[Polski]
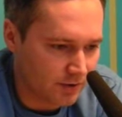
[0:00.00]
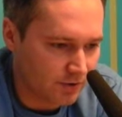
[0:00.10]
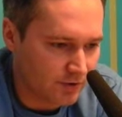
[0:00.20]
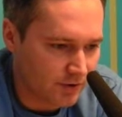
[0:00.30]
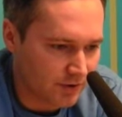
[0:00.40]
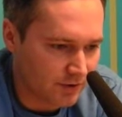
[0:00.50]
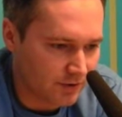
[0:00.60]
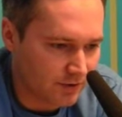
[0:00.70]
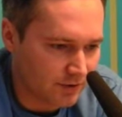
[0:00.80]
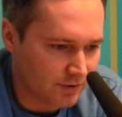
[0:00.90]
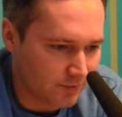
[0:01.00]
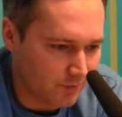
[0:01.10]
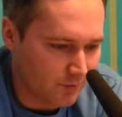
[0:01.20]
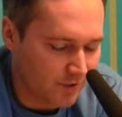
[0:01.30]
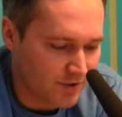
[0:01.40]
Nie dość, że, że te
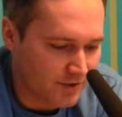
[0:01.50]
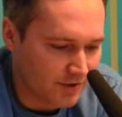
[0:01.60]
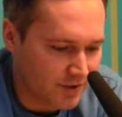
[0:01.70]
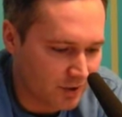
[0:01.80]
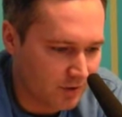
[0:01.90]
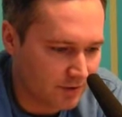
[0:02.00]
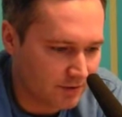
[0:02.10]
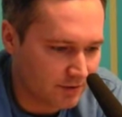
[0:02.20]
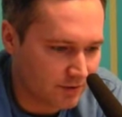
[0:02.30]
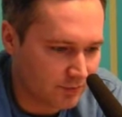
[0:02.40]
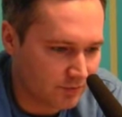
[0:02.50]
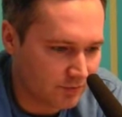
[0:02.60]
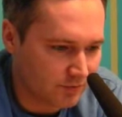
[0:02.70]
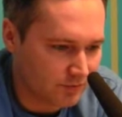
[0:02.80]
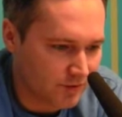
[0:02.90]
obrażenia ciała
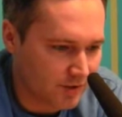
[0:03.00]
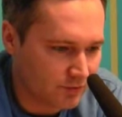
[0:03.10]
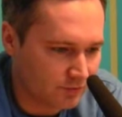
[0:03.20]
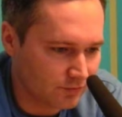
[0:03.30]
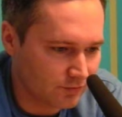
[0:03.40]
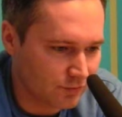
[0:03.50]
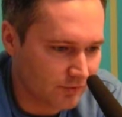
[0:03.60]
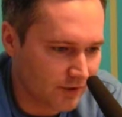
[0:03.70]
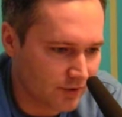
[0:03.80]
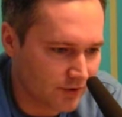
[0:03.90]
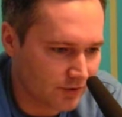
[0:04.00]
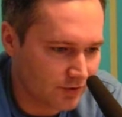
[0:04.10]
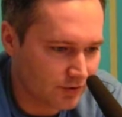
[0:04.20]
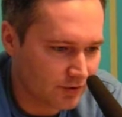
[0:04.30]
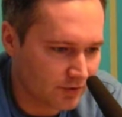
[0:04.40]
są od razu dużo większe
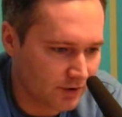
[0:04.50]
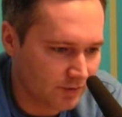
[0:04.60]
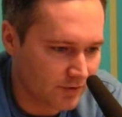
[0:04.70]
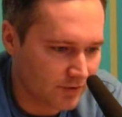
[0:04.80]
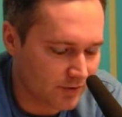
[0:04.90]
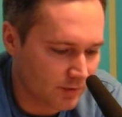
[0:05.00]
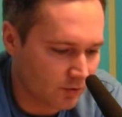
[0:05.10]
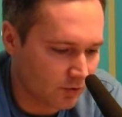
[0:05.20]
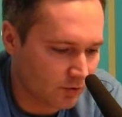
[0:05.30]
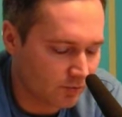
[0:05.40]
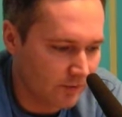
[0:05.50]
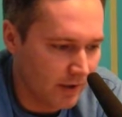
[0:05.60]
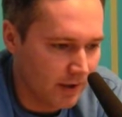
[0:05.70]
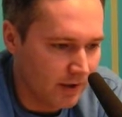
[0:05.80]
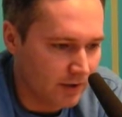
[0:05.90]
niż kierowcy samochodów,
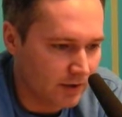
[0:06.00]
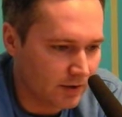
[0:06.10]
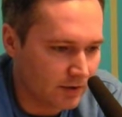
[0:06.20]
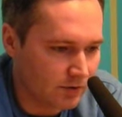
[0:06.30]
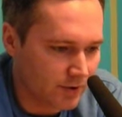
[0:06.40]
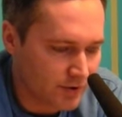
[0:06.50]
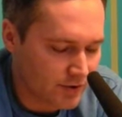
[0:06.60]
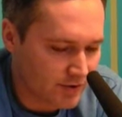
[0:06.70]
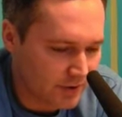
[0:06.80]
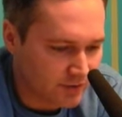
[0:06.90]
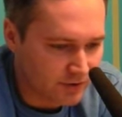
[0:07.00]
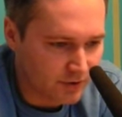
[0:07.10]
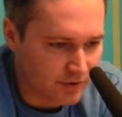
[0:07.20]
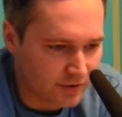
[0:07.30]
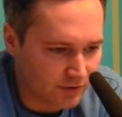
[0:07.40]
to jeszcze
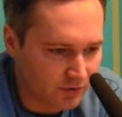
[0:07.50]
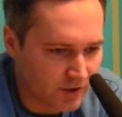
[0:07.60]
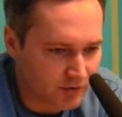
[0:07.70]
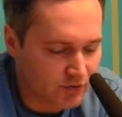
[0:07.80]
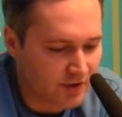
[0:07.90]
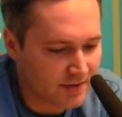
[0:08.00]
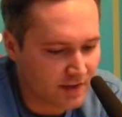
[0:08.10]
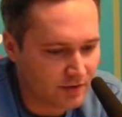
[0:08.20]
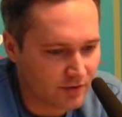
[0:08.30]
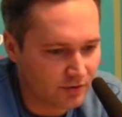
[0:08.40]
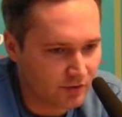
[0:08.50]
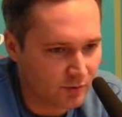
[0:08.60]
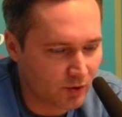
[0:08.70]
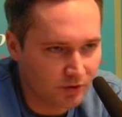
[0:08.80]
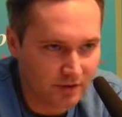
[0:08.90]
zawsze jest jest od razu skazane, że to
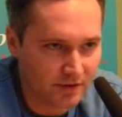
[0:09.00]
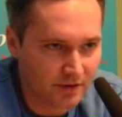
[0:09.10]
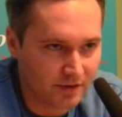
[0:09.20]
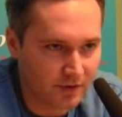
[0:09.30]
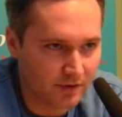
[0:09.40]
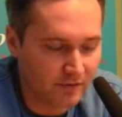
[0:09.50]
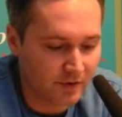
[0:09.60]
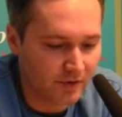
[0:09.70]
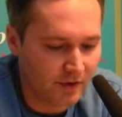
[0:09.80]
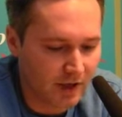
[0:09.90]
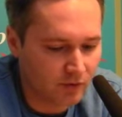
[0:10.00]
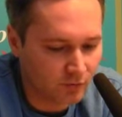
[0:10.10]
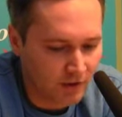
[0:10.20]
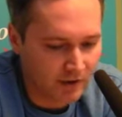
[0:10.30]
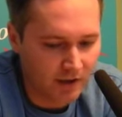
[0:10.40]
niby on jest e, winny. A
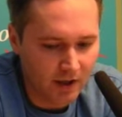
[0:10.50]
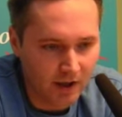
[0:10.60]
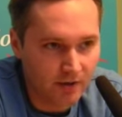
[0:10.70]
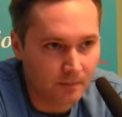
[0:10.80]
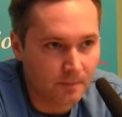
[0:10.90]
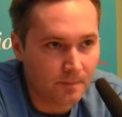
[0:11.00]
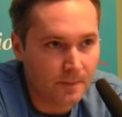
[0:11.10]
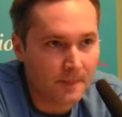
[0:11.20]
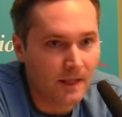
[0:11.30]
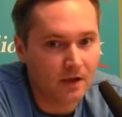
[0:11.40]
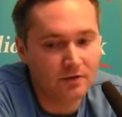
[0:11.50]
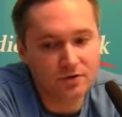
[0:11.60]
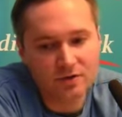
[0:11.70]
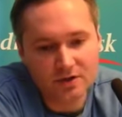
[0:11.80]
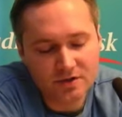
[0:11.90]
tutaj... Bo zawsze jedzie za szybko?
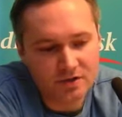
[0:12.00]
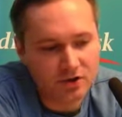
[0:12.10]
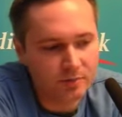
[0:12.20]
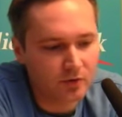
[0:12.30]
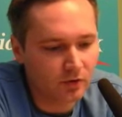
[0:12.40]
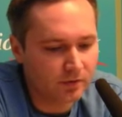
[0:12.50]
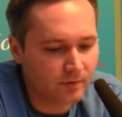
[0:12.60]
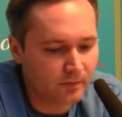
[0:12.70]
Czy jedzie za szybko?